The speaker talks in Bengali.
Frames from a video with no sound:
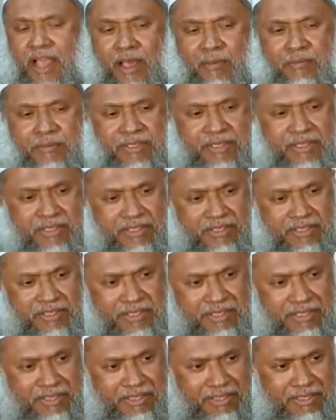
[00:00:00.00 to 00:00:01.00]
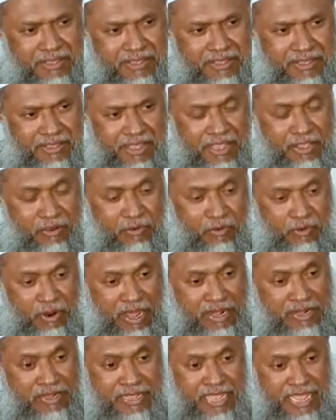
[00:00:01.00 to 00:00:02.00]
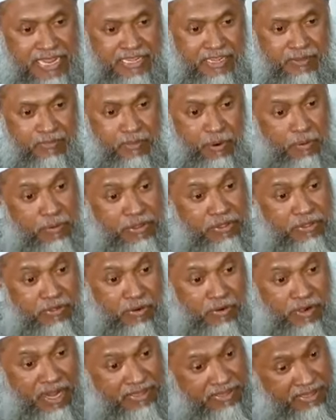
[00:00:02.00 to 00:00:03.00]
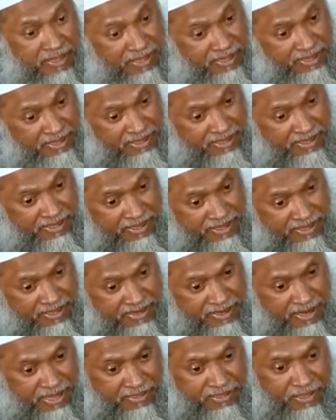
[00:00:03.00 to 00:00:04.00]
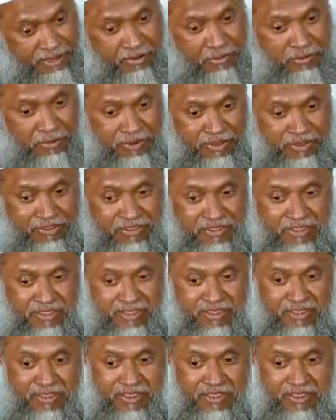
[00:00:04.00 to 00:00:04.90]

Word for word: আমি এই কোরআনকে একটি পবিত্র রাতে নাজিল করেছি